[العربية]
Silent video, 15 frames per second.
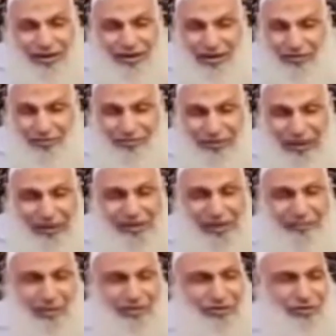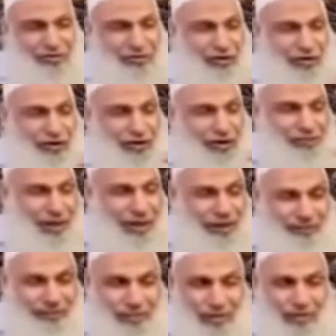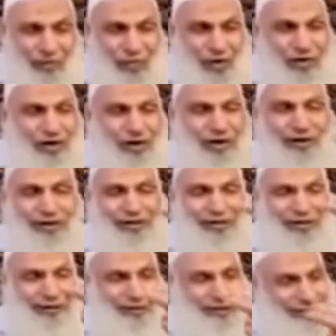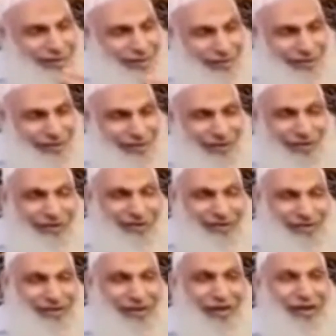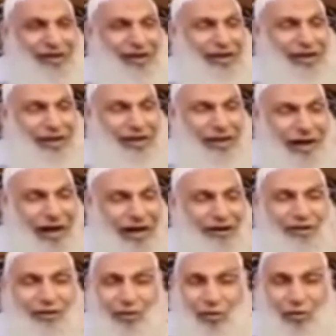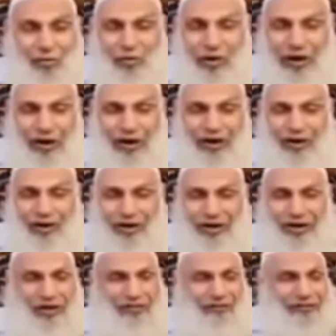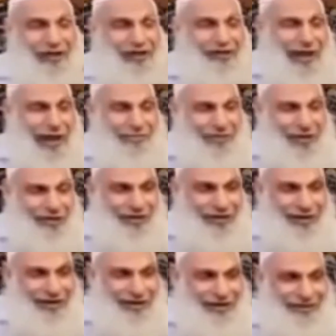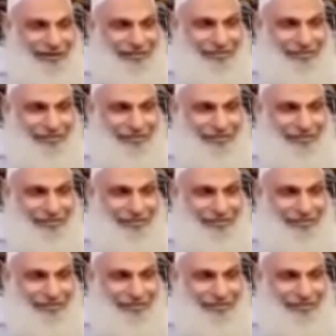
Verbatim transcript: ابتسمت الراهبة وقالت للقس هل هو عرف احنا عملنا ايه